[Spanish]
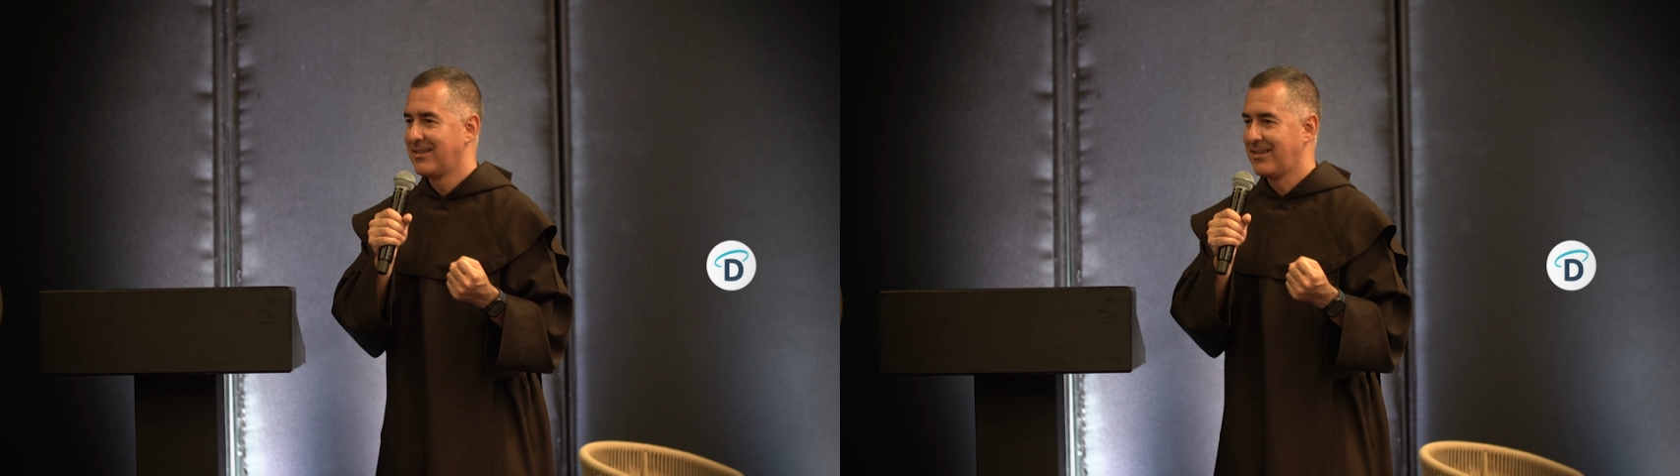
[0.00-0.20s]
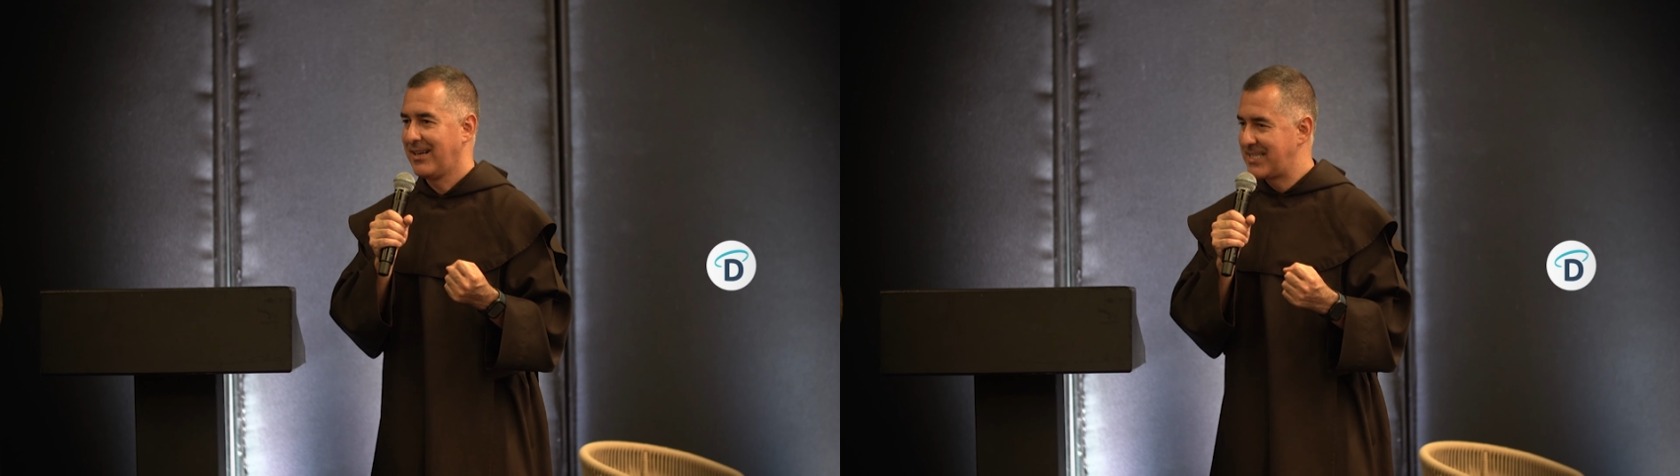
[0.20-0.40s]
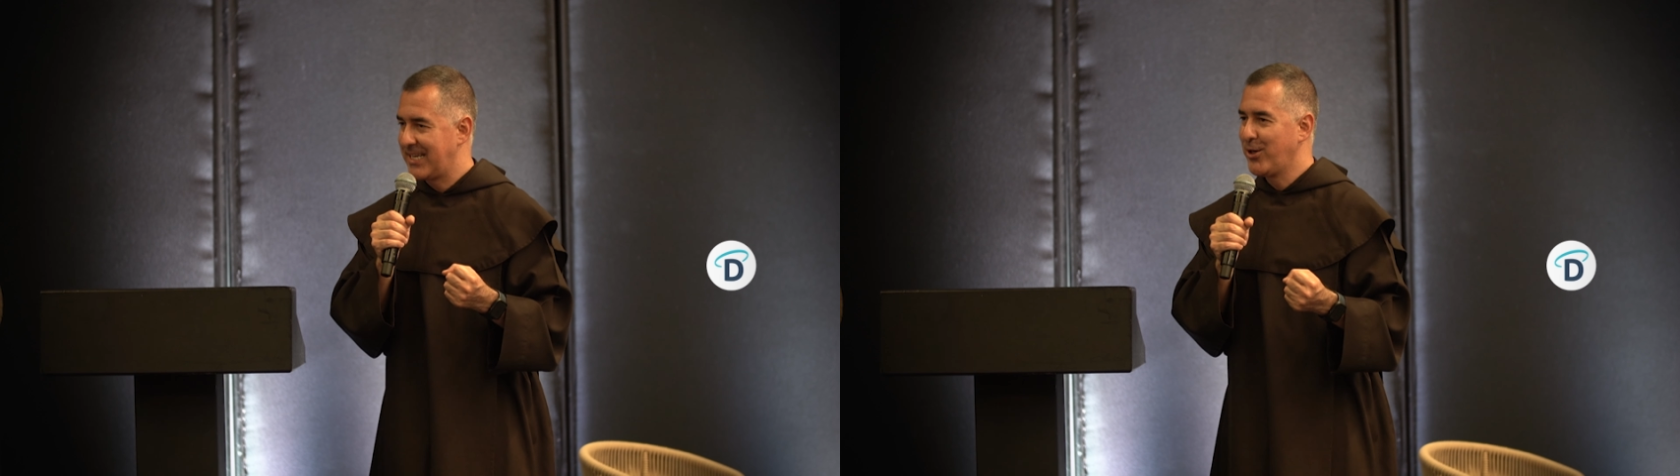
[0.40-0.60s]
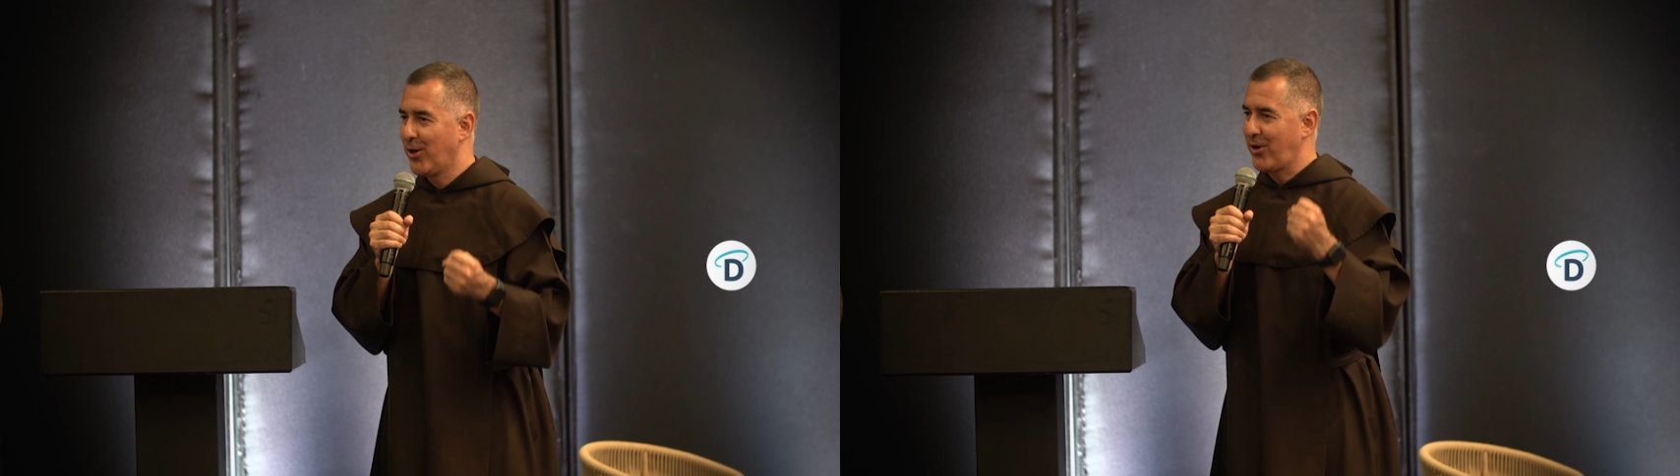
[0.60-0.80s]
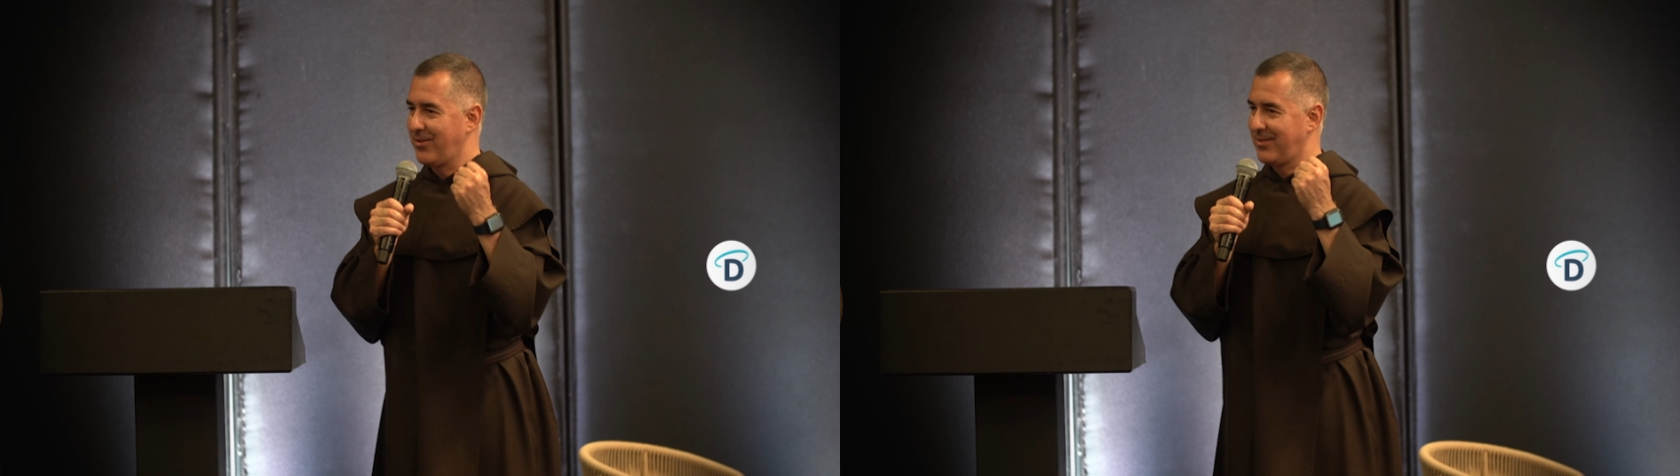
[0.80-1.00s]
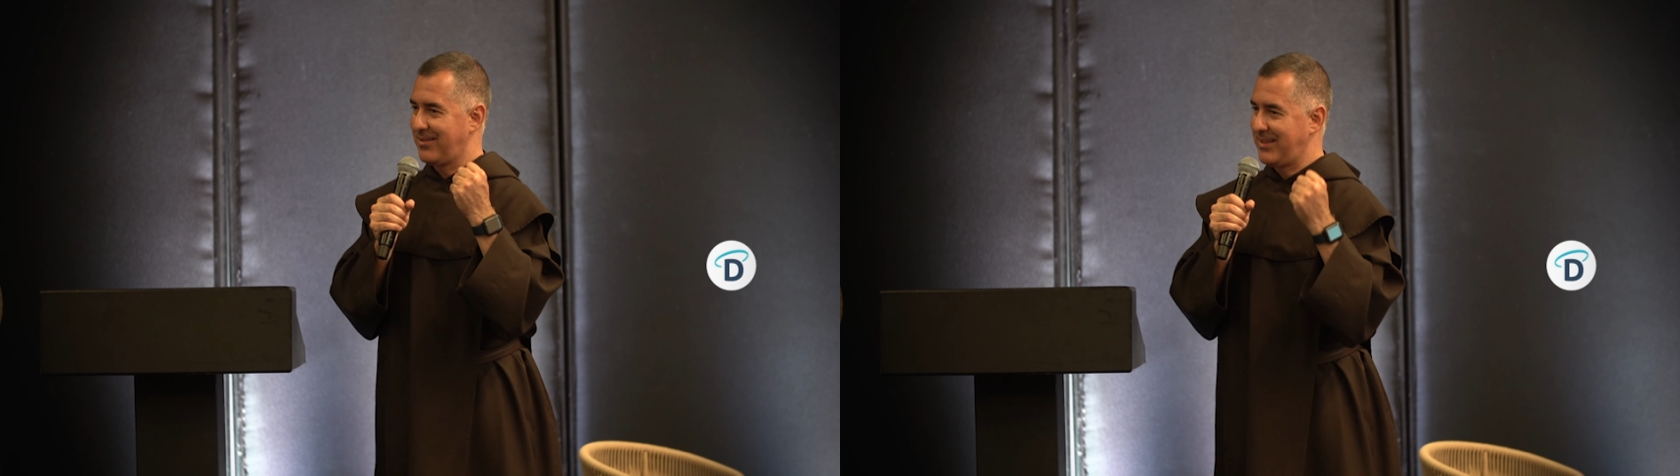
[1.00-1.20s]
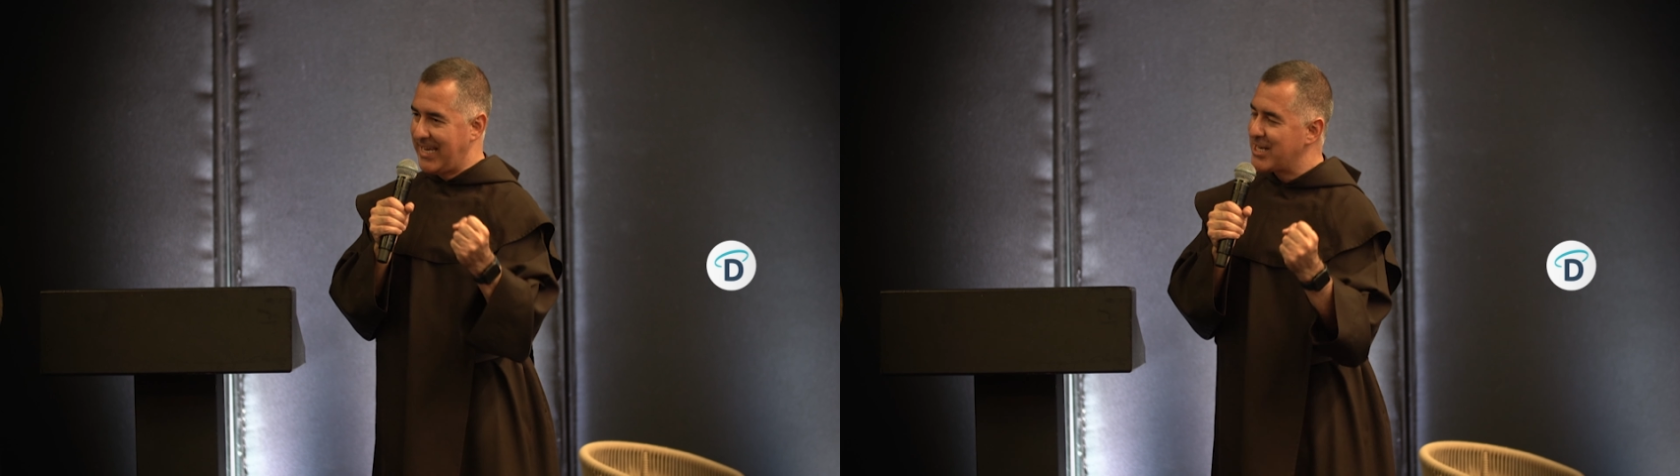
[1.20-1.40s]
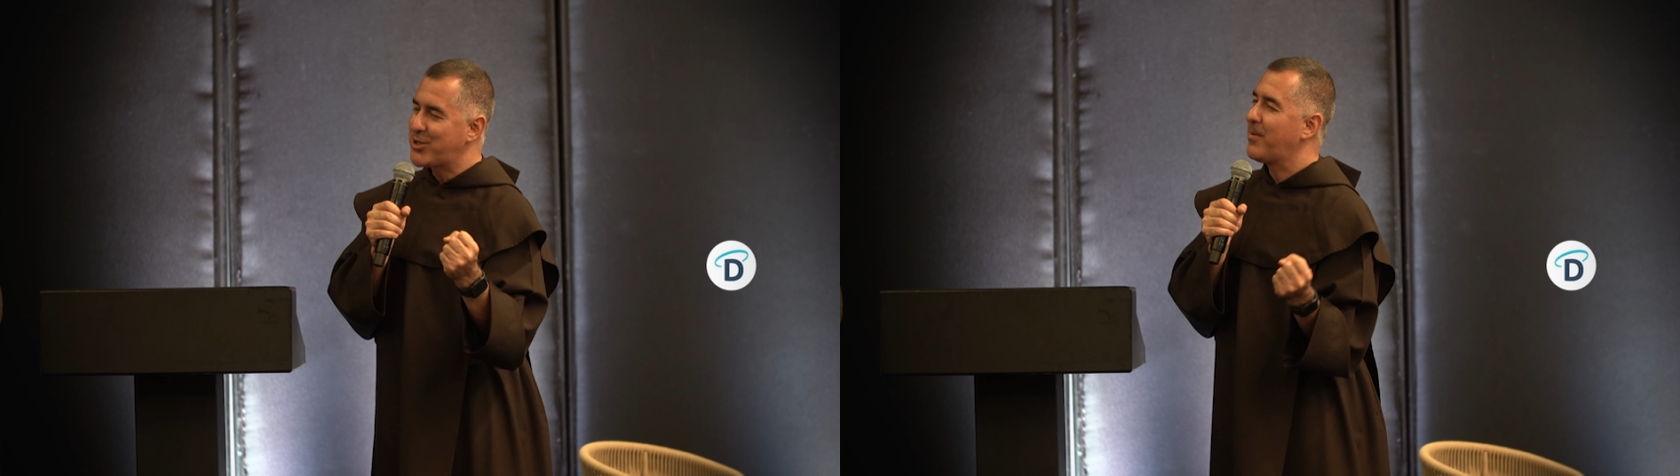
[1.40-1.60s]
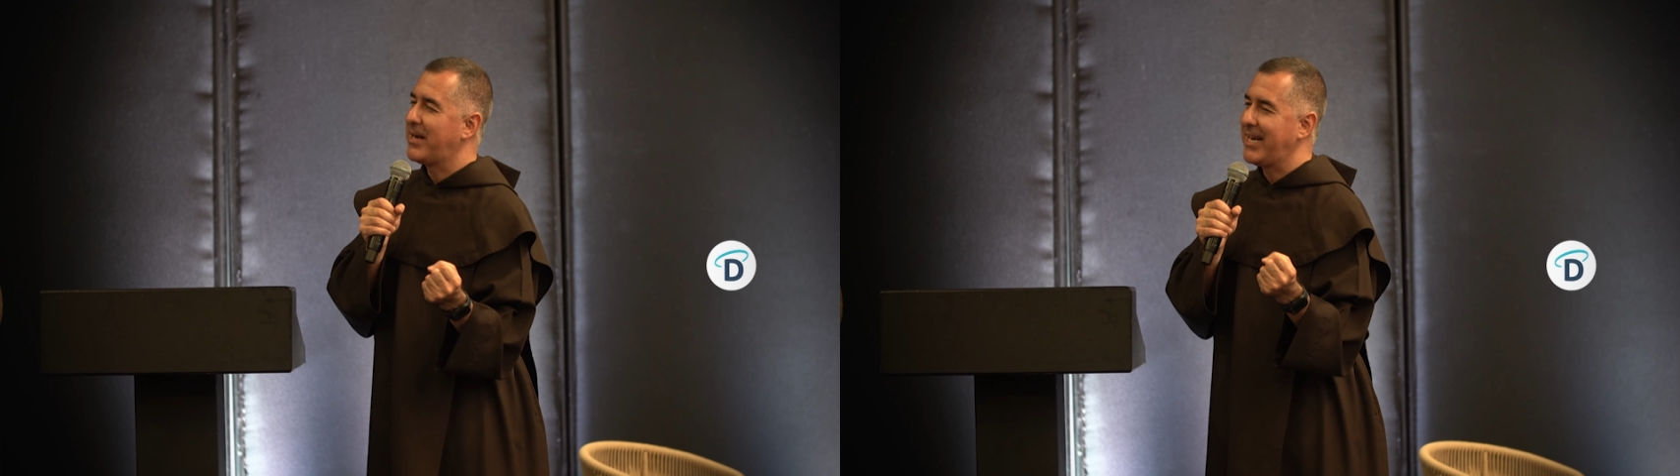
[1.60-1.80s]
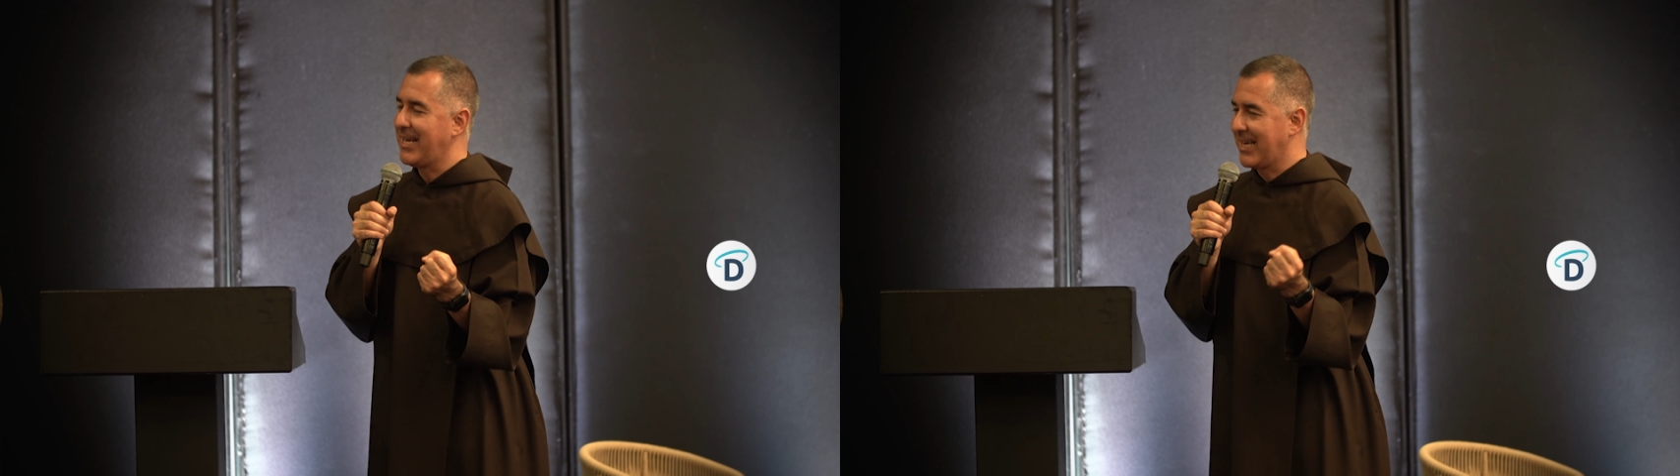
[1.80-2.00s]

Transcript: el Señor tiene su manera